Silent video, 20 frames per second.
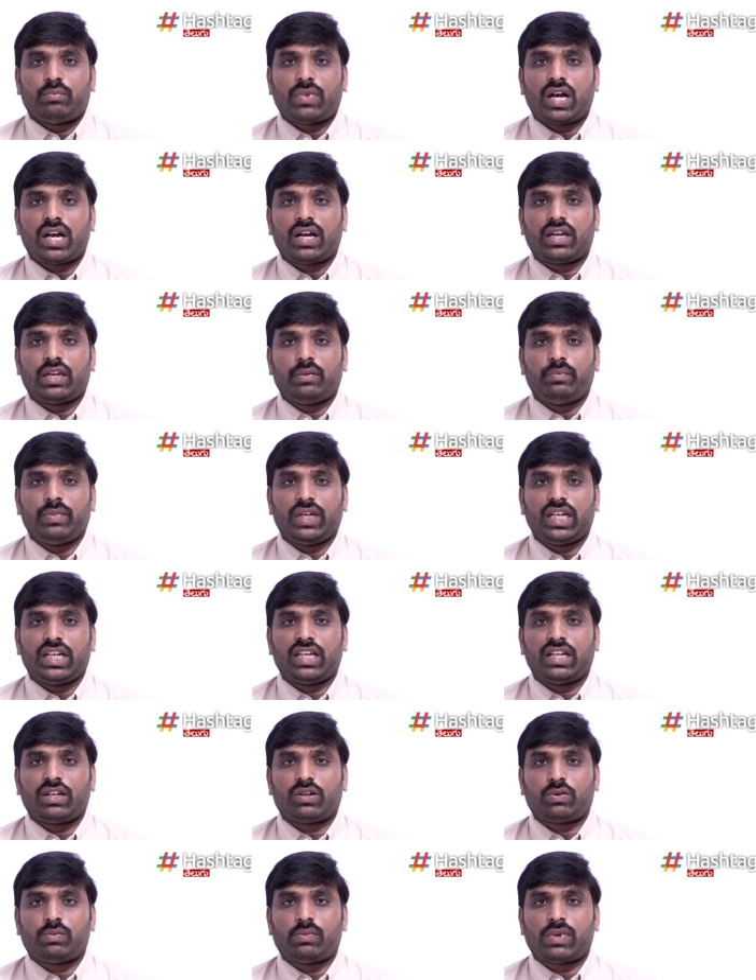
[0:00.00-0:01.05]
మా
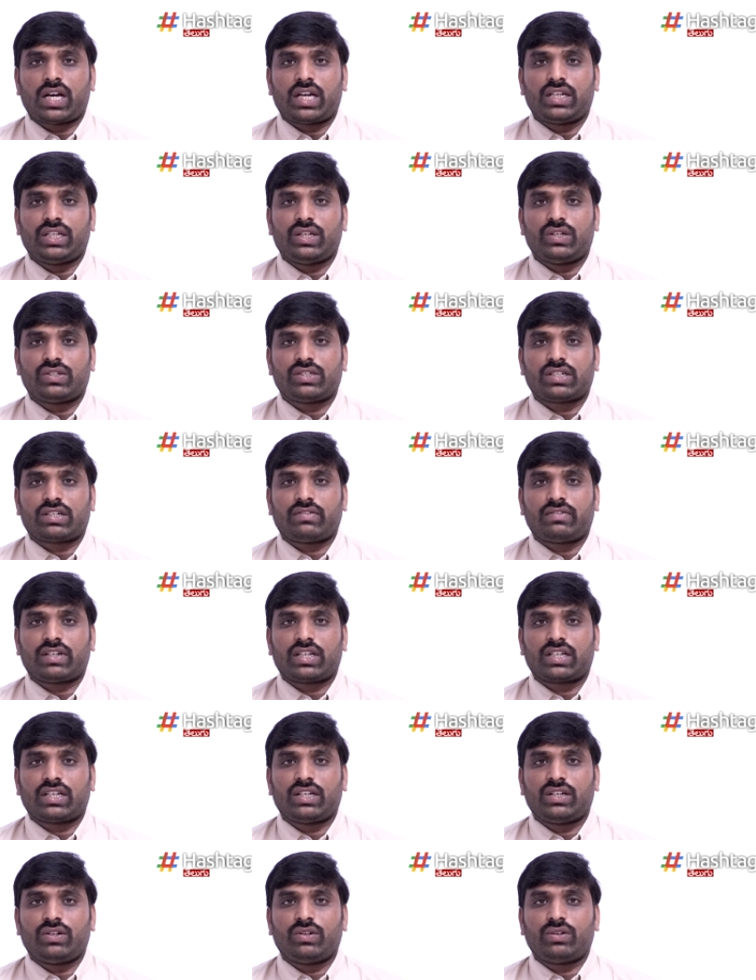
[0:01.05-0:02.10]
ఎమ్మెల్యేలకు మా
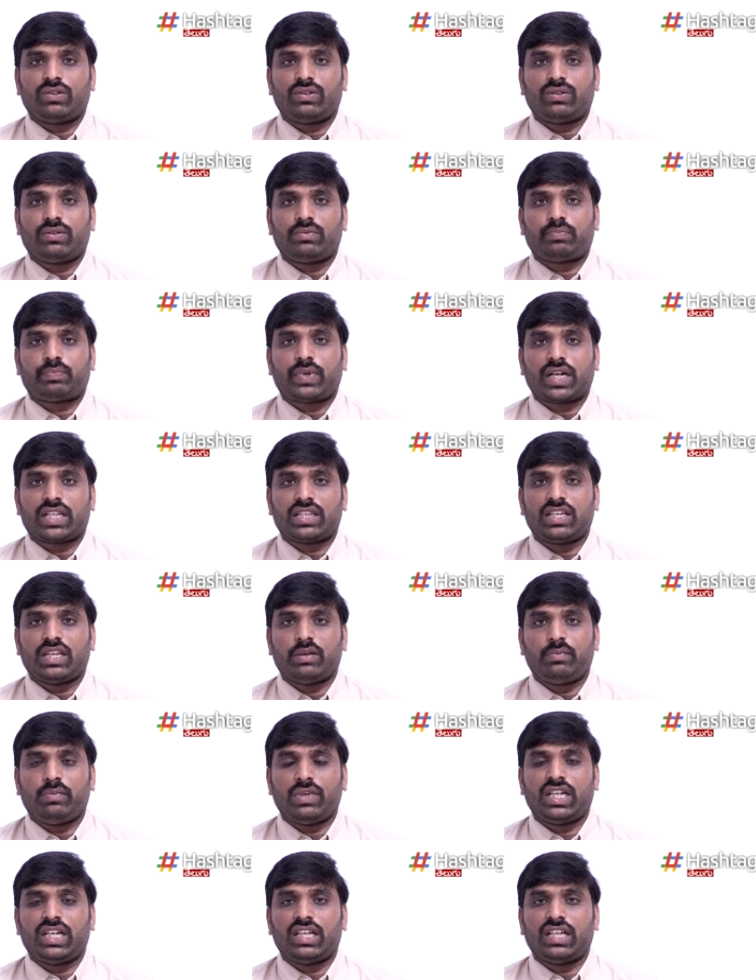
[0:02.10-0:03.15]
నియోజకవర్గంలో పరిధి
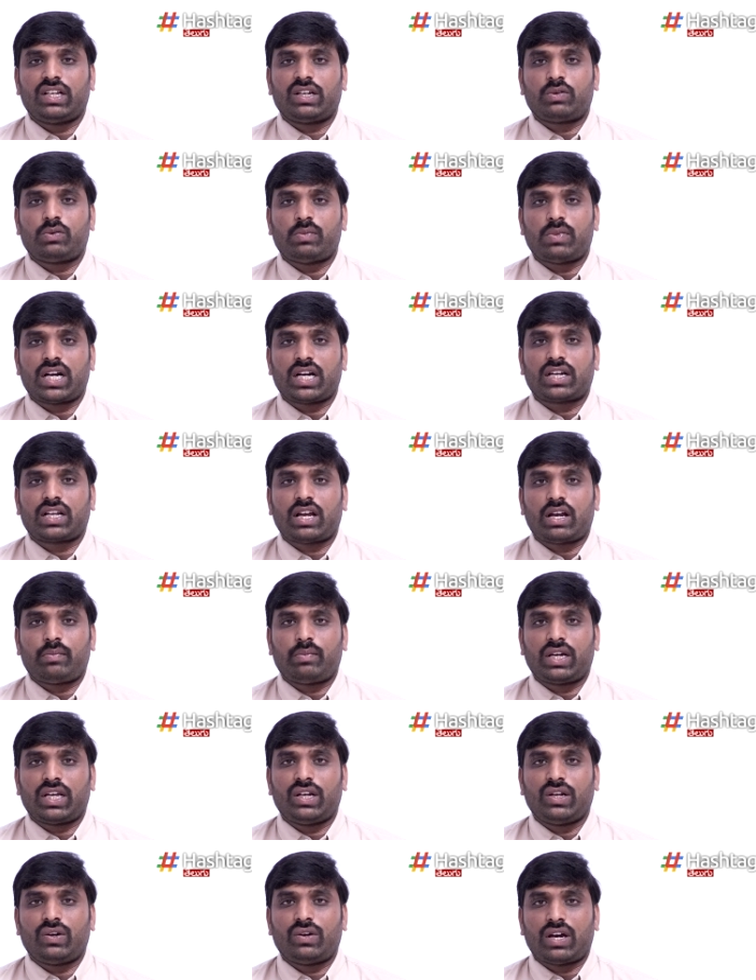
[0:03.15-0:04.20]
ఎమ్మెల్యేలకు మా
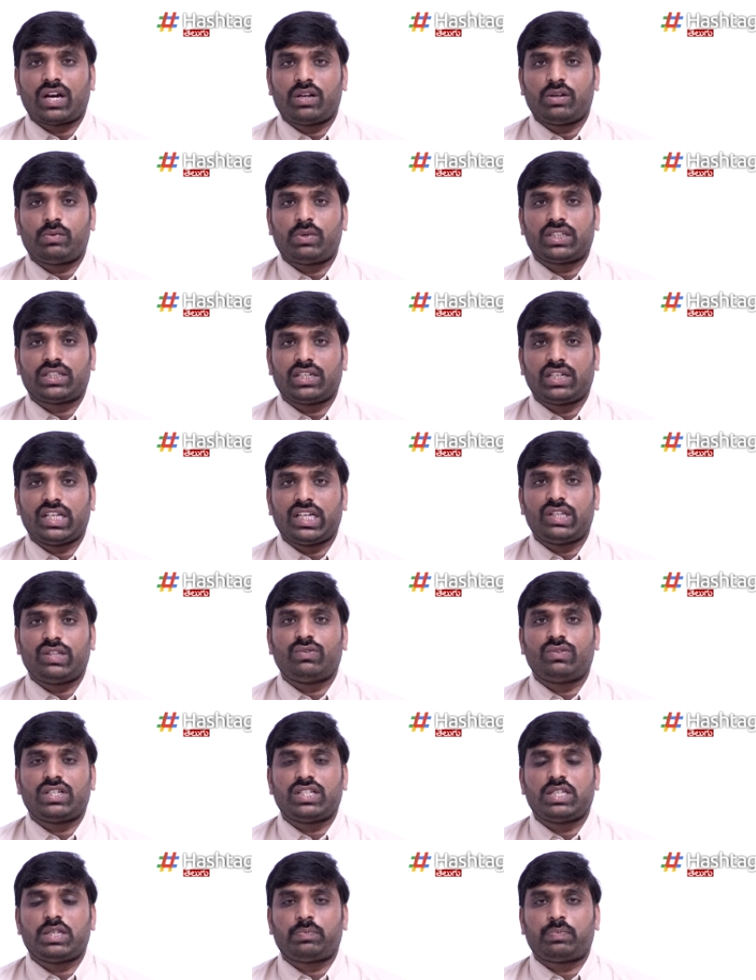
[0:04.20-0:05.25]
గ్రామాల్లో అనుమతి లేదు
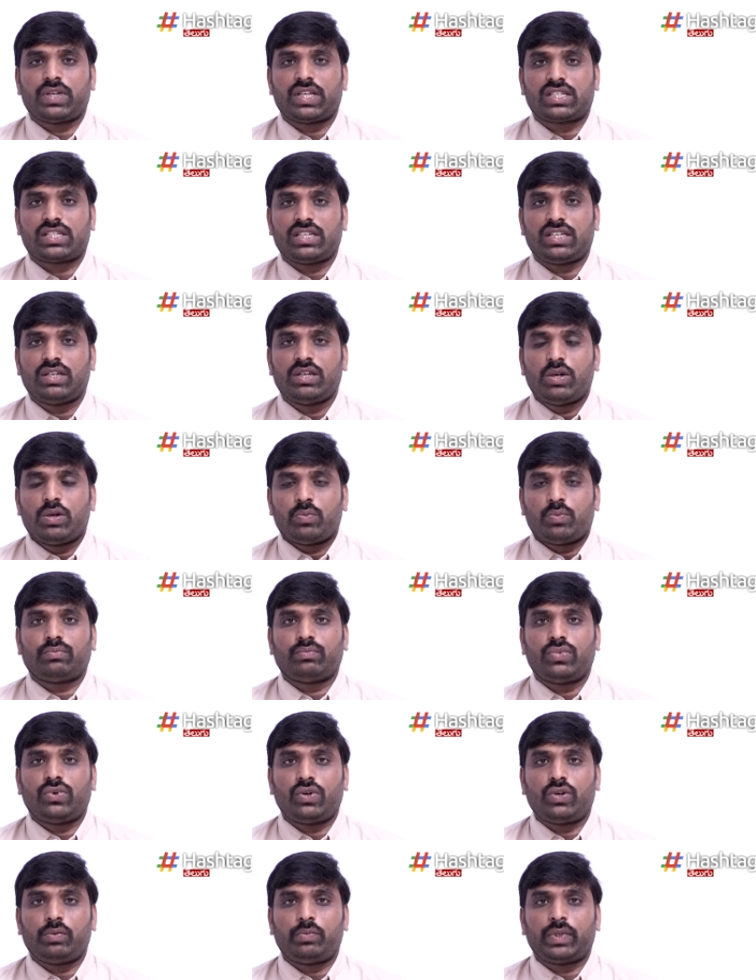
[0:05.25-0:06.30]
అని చెప్పేసి
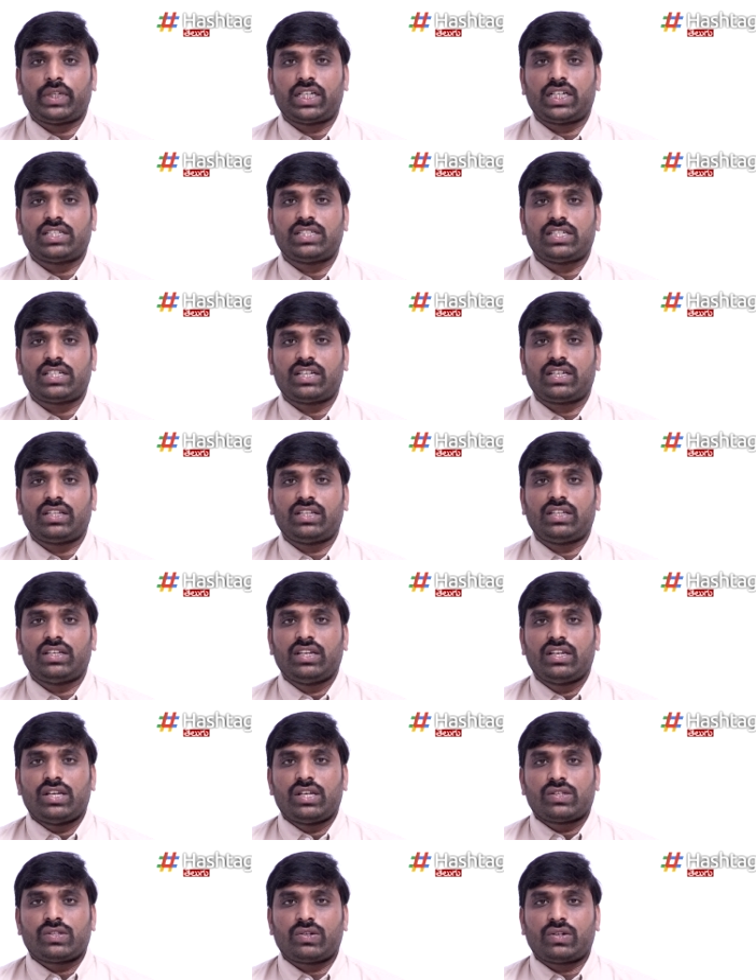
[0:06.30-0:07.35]
బోర్డులు పెట్టడం జరిగింది
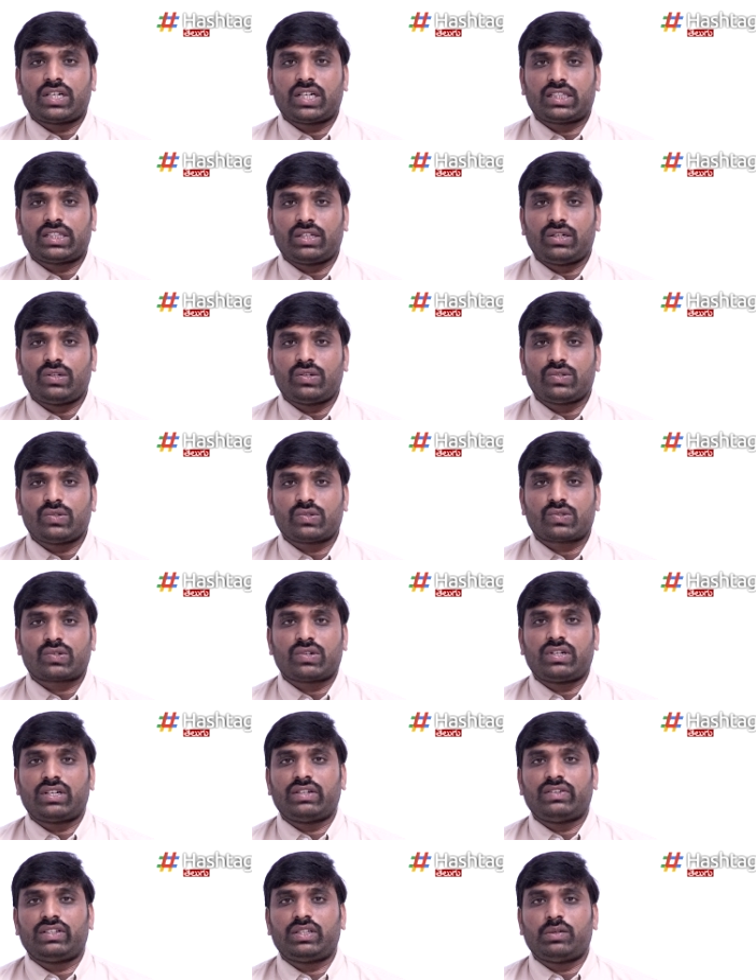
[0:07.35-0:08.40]
సో గతంలో
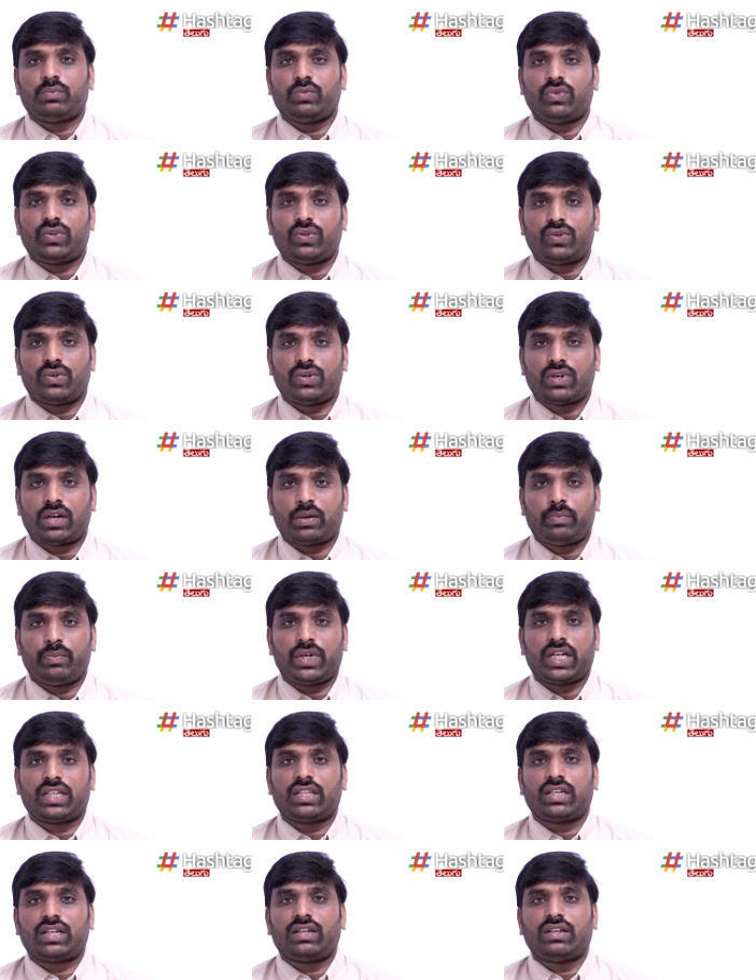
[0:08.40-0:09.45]
చూసుకున్నట్టయితే మునుగోడు
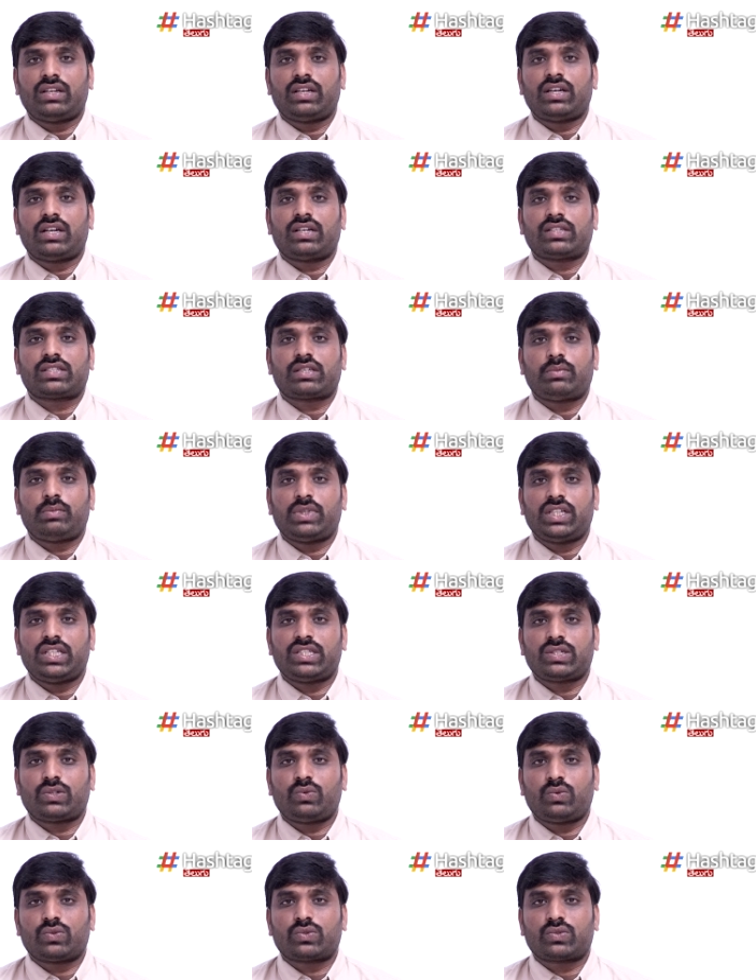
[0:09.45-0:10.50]
అభ్యర్థికి
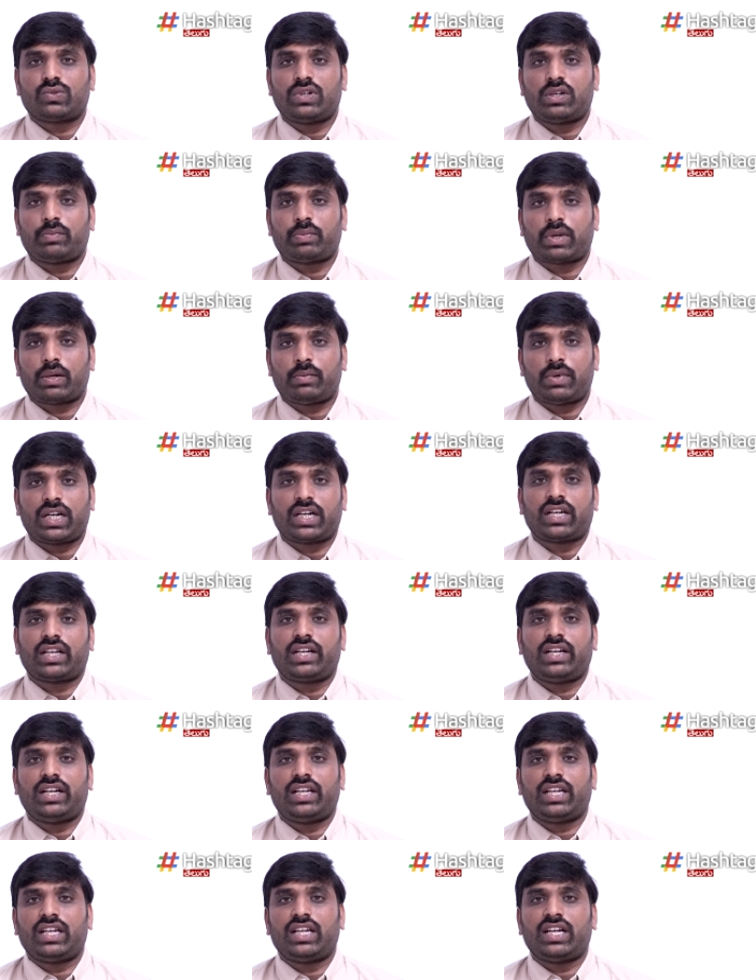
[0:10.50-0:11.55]
సంబంధించి కూసుకుంట్ల ప్రభాకర్
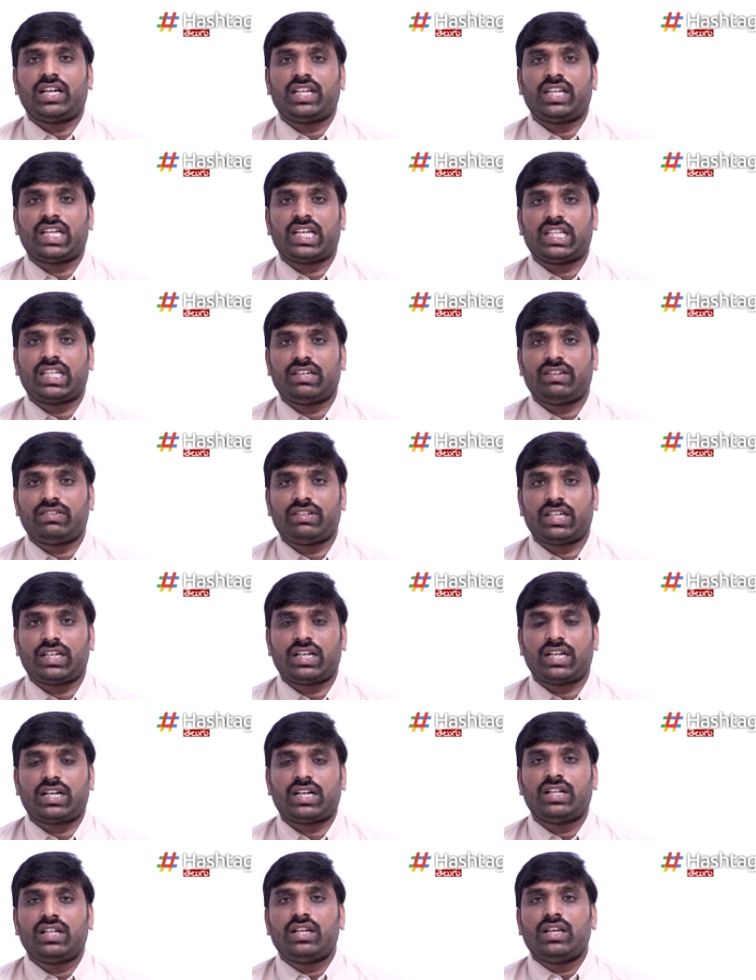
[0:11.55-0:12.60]
రెడ్డికి కానీ
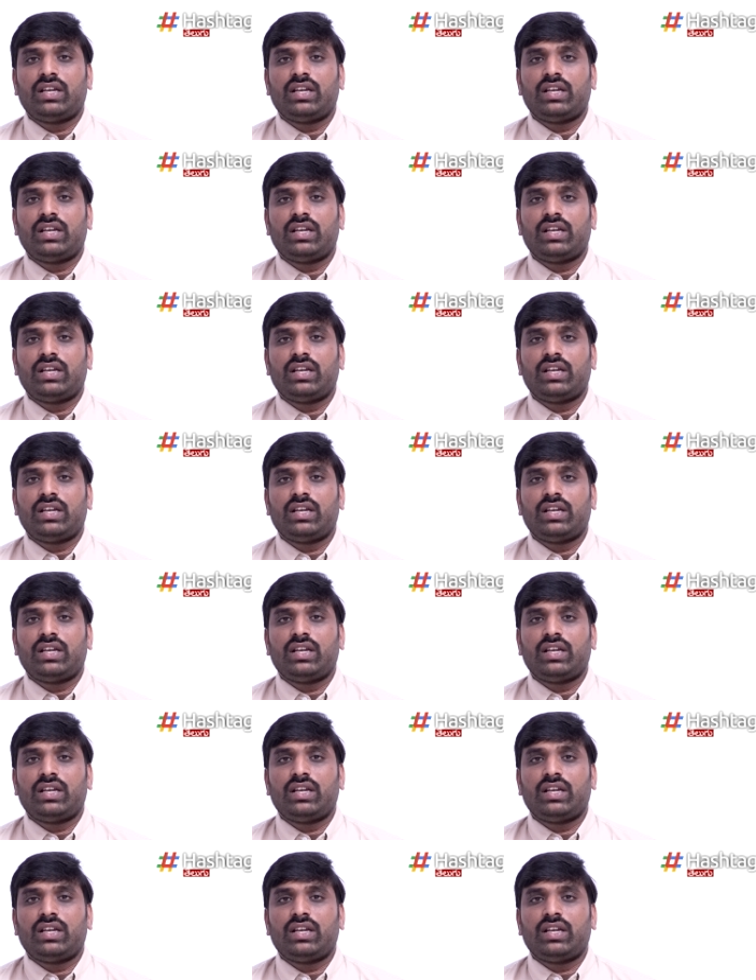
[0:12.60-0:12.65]
అదేవిధంగా